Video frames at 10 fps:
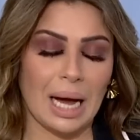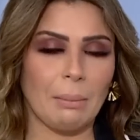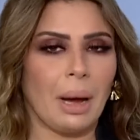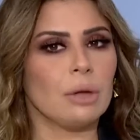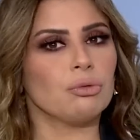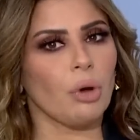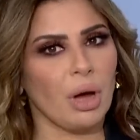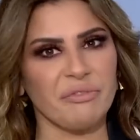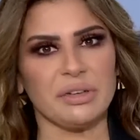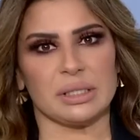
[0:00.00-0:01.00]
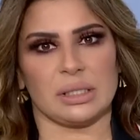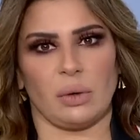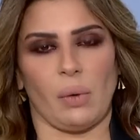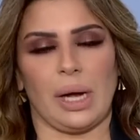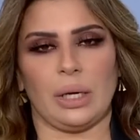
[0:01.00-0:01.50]
مع إنه خفر
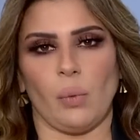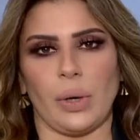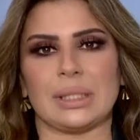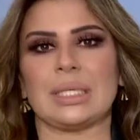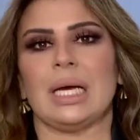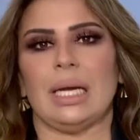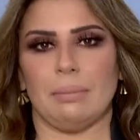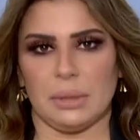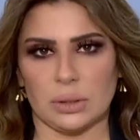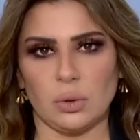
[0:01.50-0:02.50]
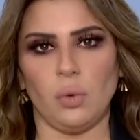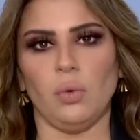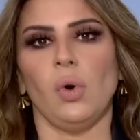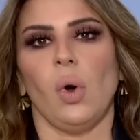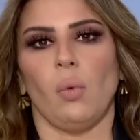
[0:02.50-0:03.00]
السواحل وقت لما
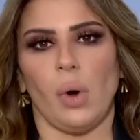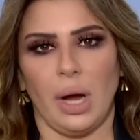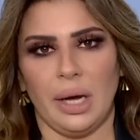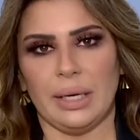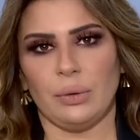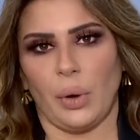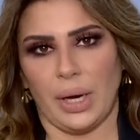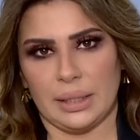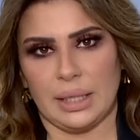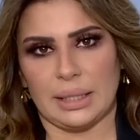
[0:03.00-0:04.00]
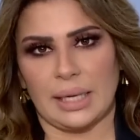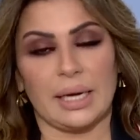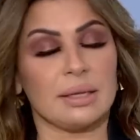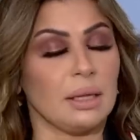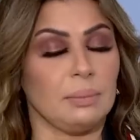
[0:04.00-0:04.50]
طلعوا وأعلنوا عن
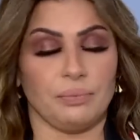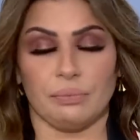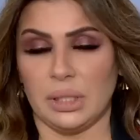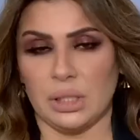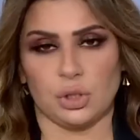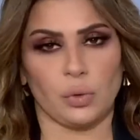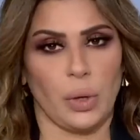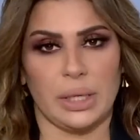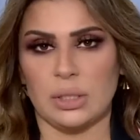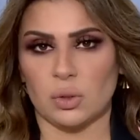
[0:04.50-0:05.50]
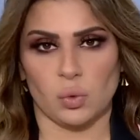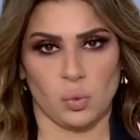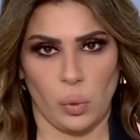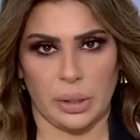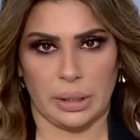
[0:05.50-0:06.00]
الكارثة ما نشروا أي
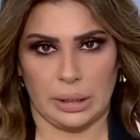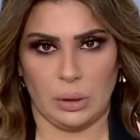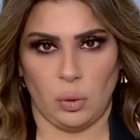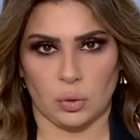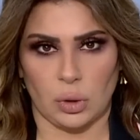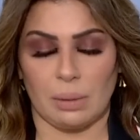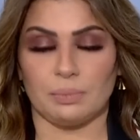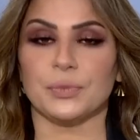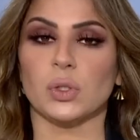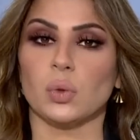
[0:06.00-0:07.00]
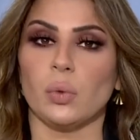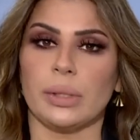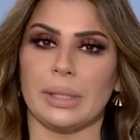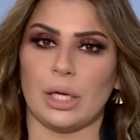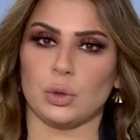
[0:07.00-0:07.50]
صور للحطام الصور
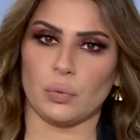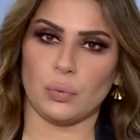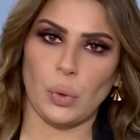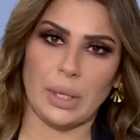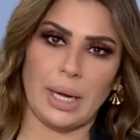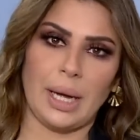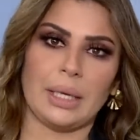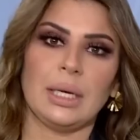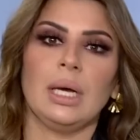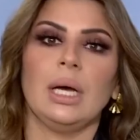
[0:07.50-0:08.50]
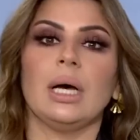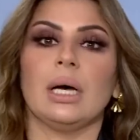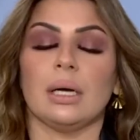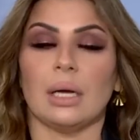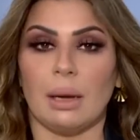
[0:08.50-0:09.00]
اللي حتشوفوها الآن
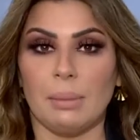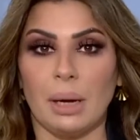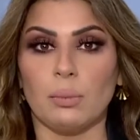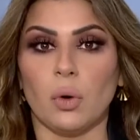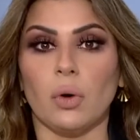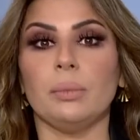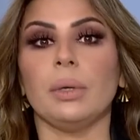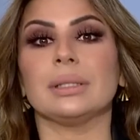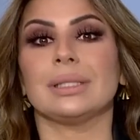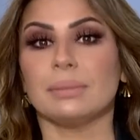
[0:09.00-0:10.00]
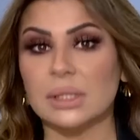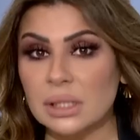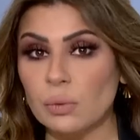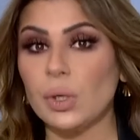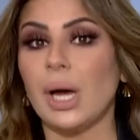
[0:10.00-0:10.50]
آه، أمامكم تم
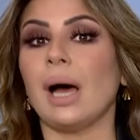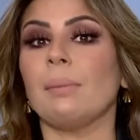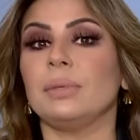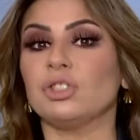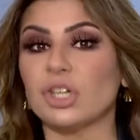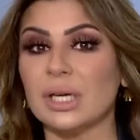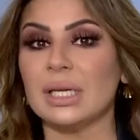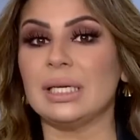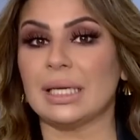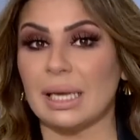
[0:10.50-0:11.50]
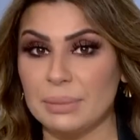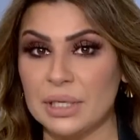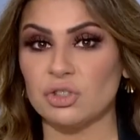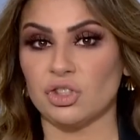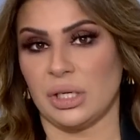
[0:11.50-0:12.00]
تداولها بشكل
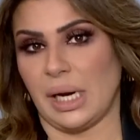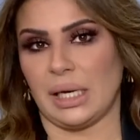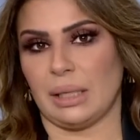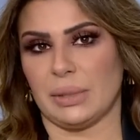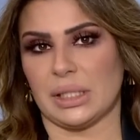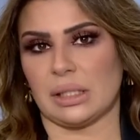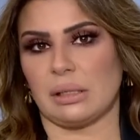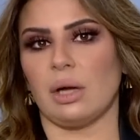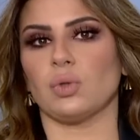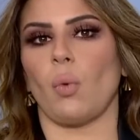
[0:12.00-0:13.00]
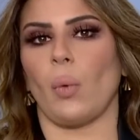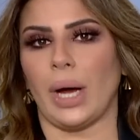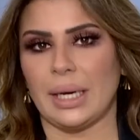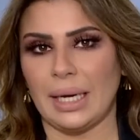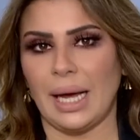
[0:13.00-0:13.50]
كبير جدا على المنصات
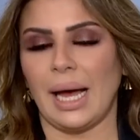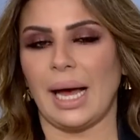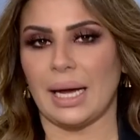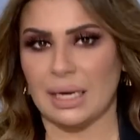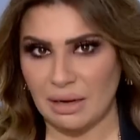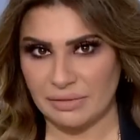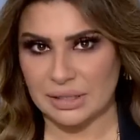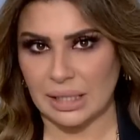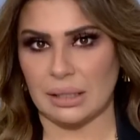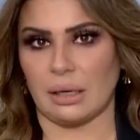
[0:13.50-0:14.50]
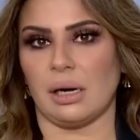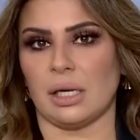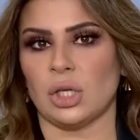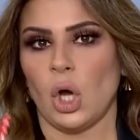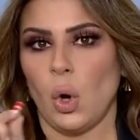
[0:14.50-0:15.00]
وعليها آلاف
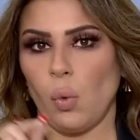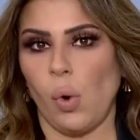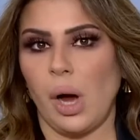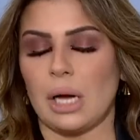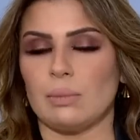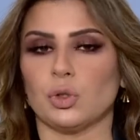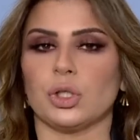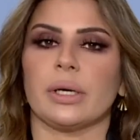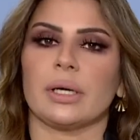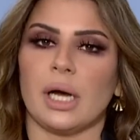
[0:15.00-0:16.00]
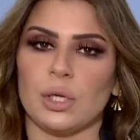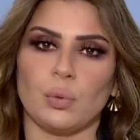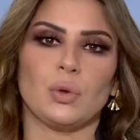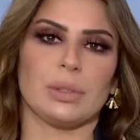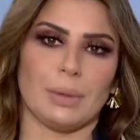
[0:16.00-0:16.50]
التعليقات والمشاركات
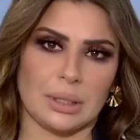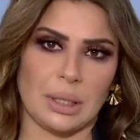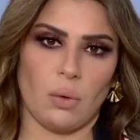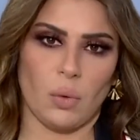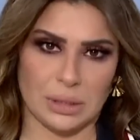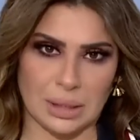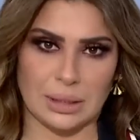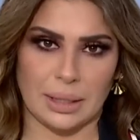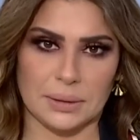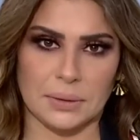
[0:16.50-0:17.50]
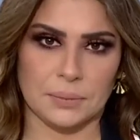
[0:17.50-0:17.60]
ونسبة الغواصة تايتن